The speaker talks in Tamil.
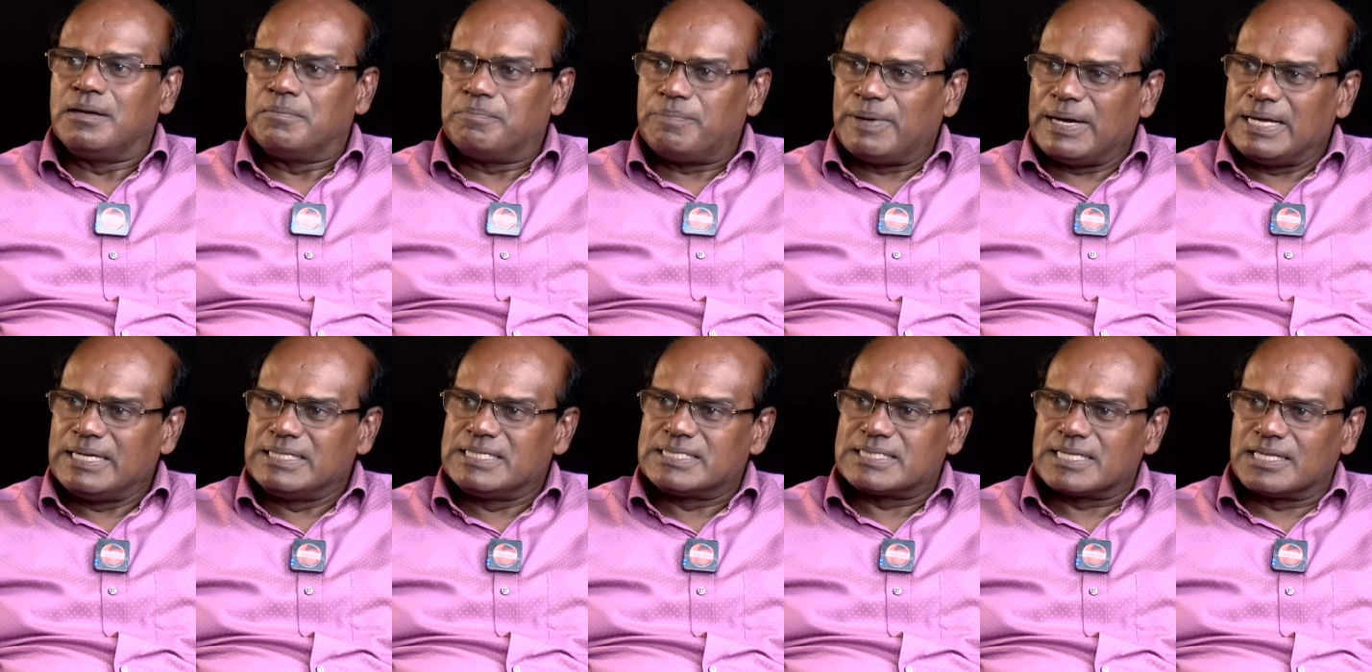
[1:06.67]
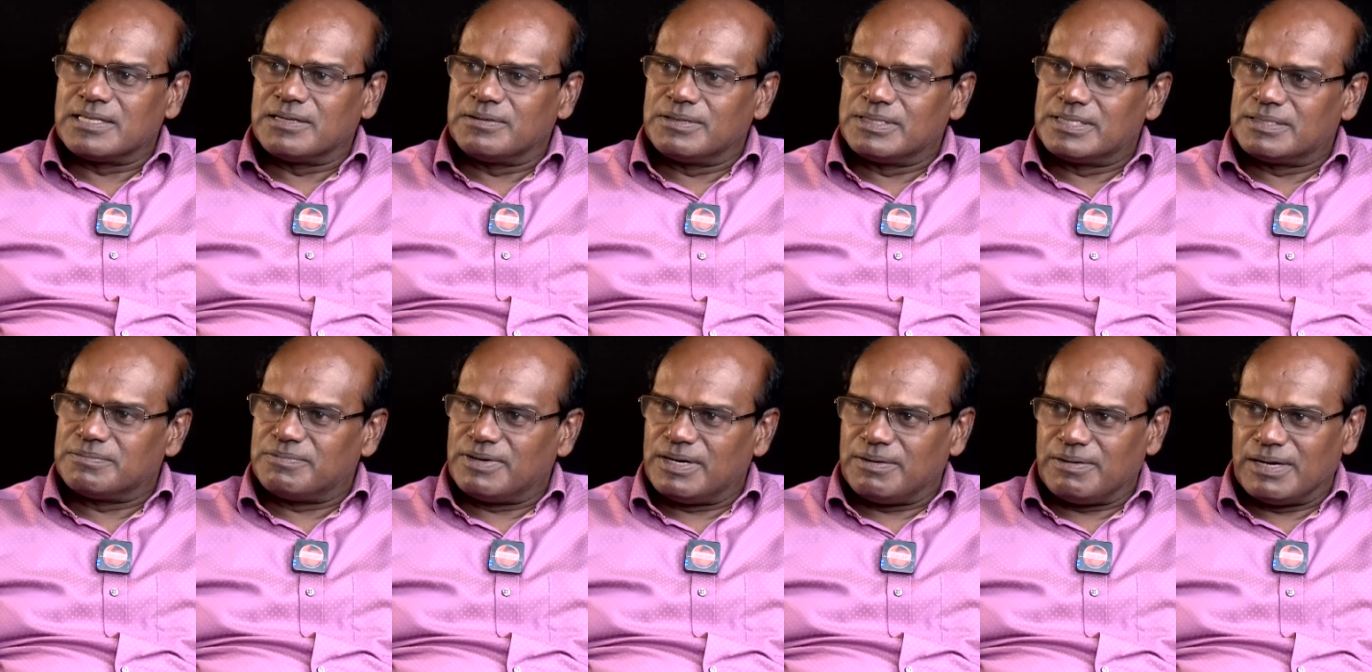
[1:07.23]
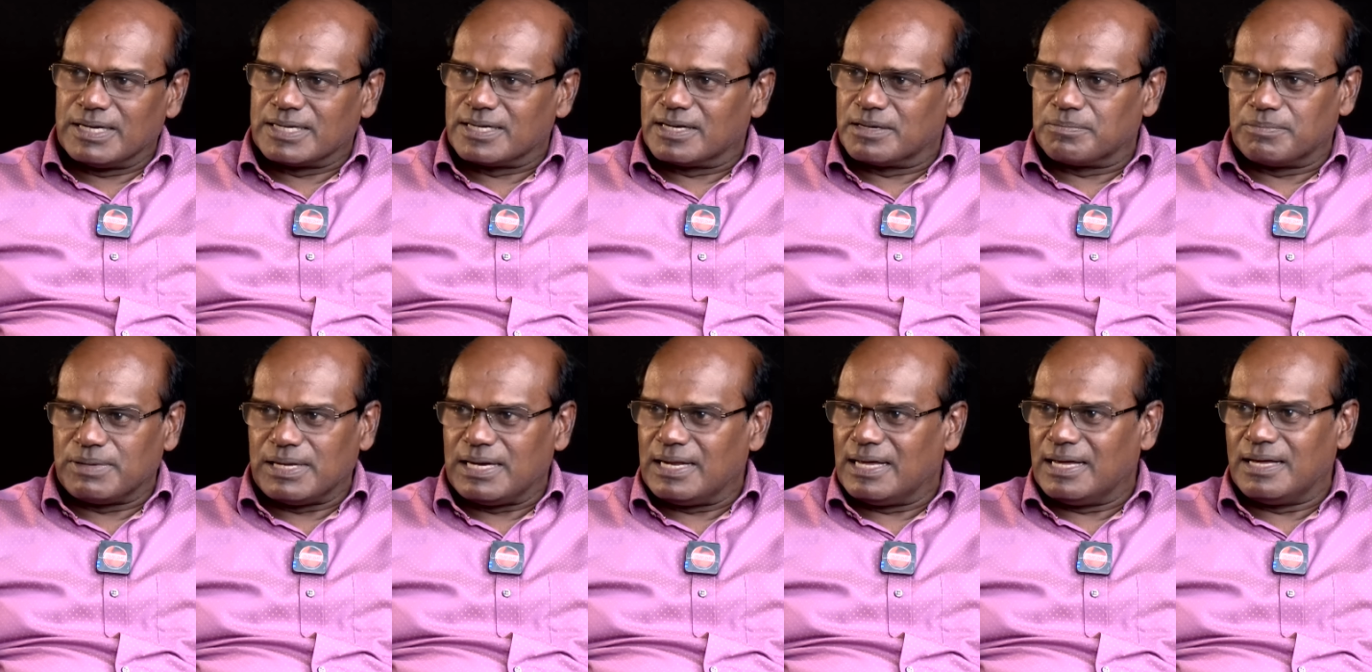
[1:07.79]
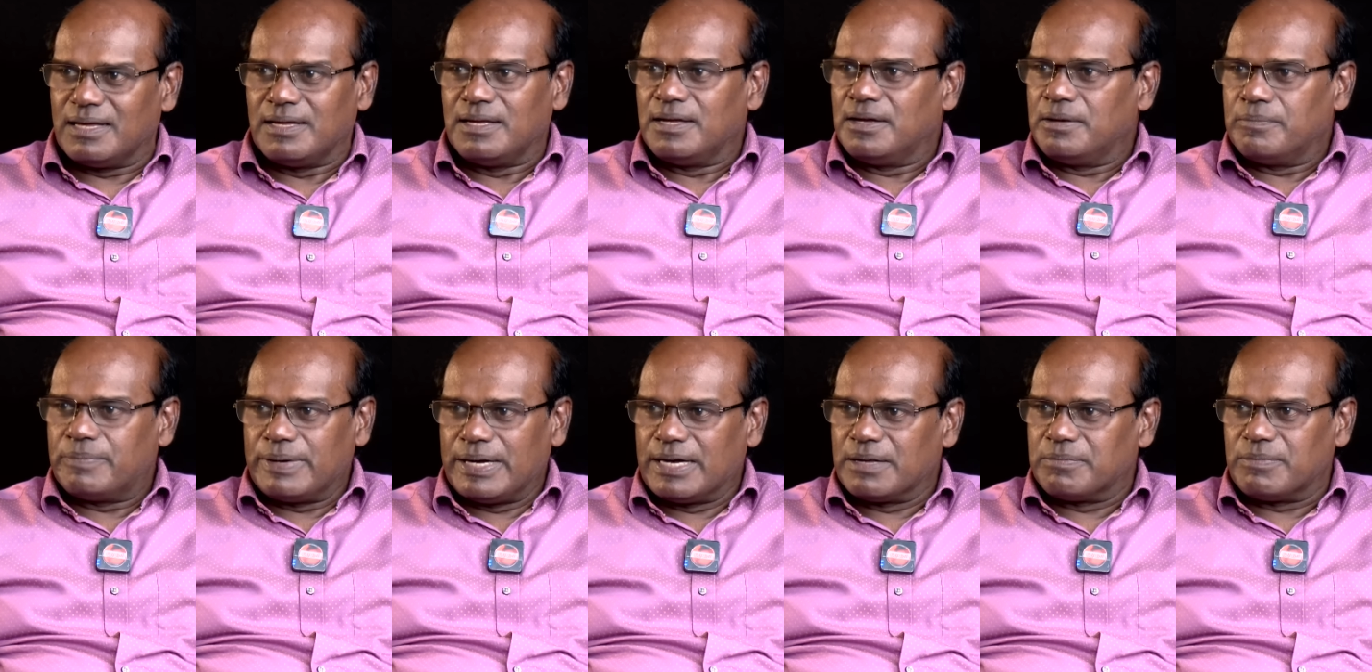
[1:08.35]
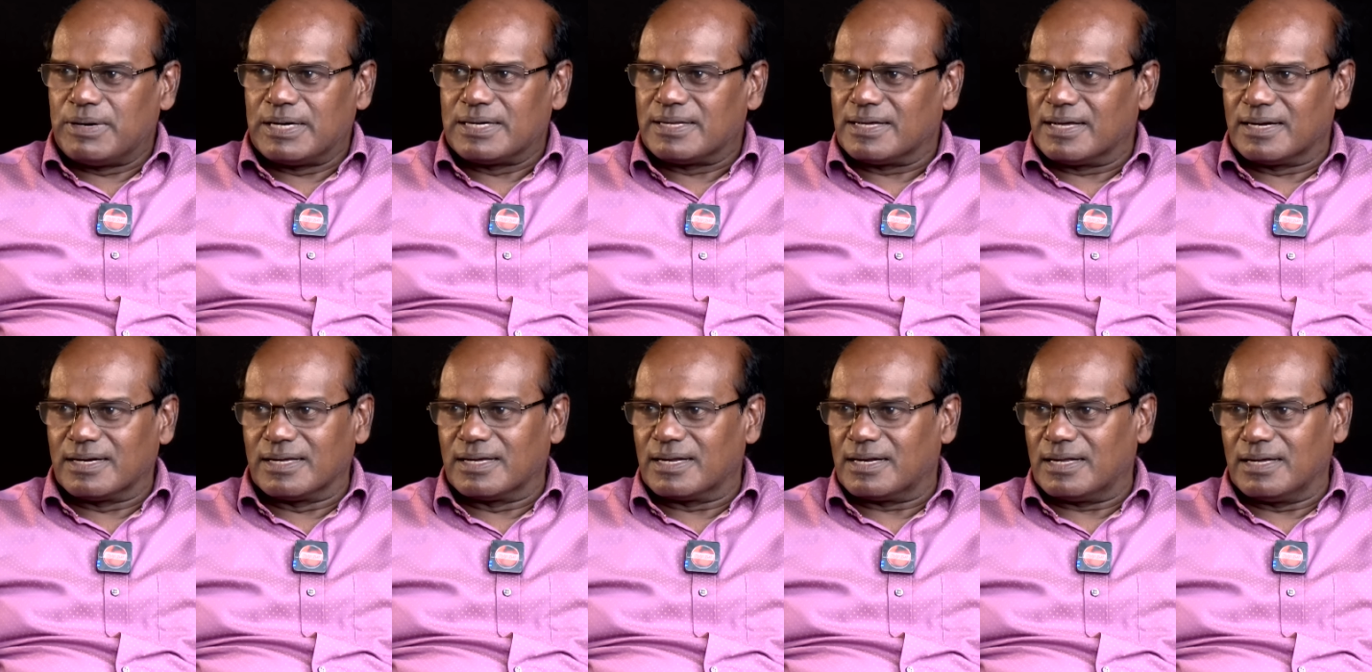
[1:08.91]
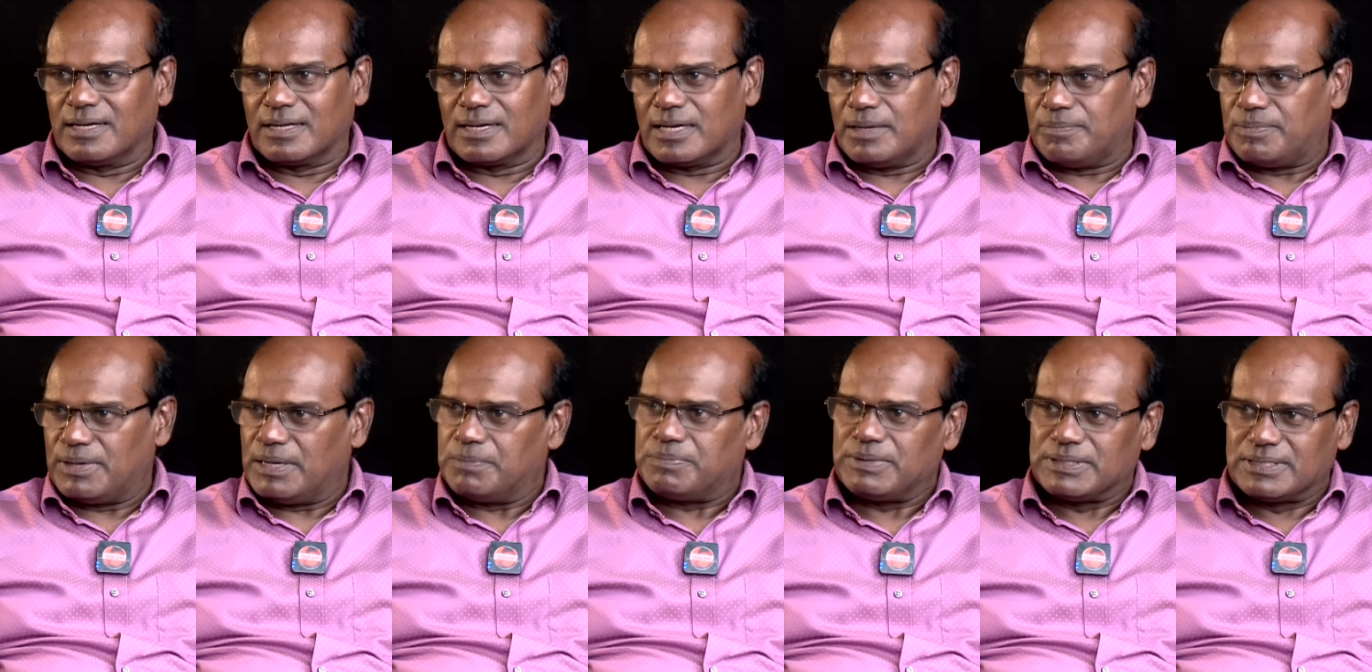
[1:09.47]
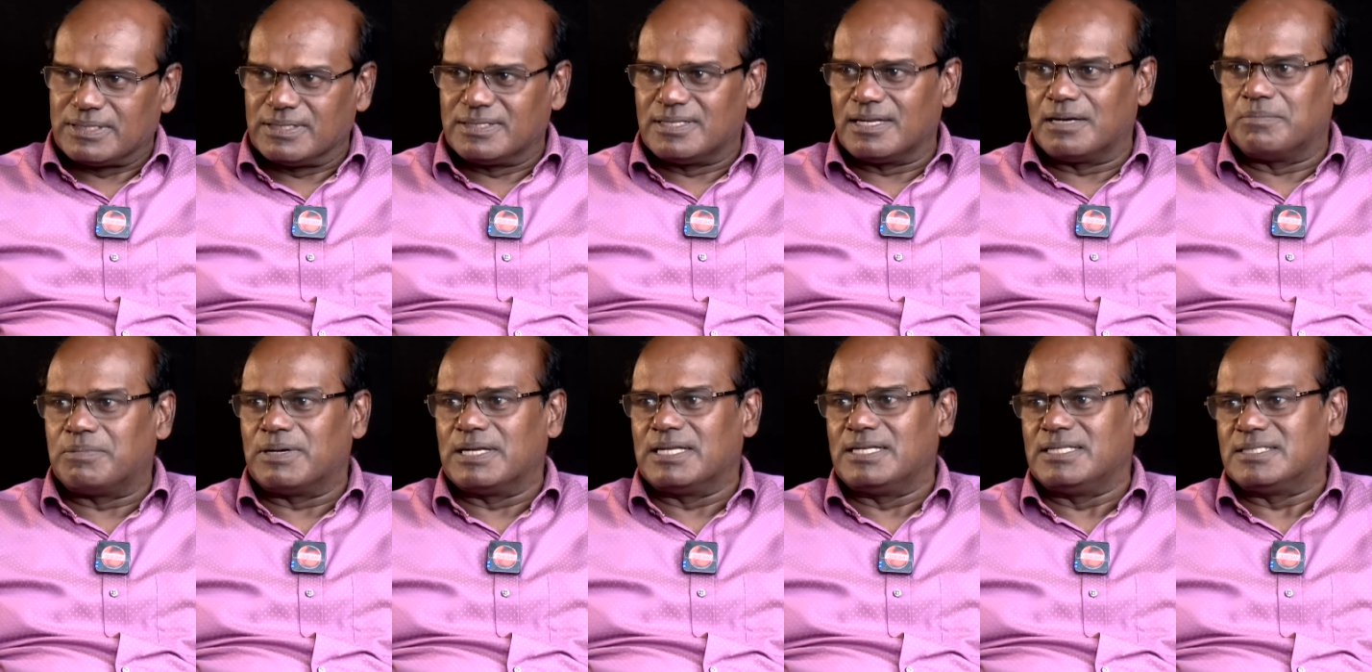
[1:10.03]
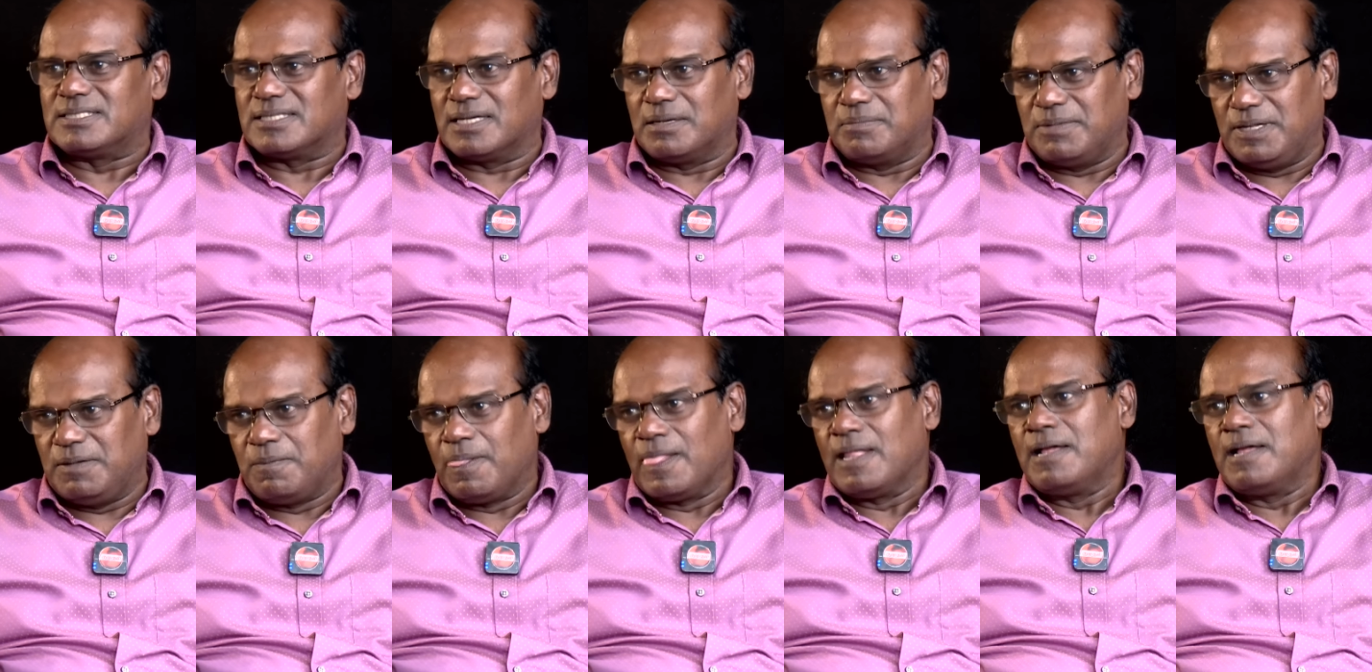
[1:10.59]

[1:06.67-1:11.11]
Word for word: பதினஞ்சு சதவீத வாக்குக்கு மேலே போயிட மாட்டாருங்கிற எங்கிறாப்பில் பத்து தலை பழனிசாமி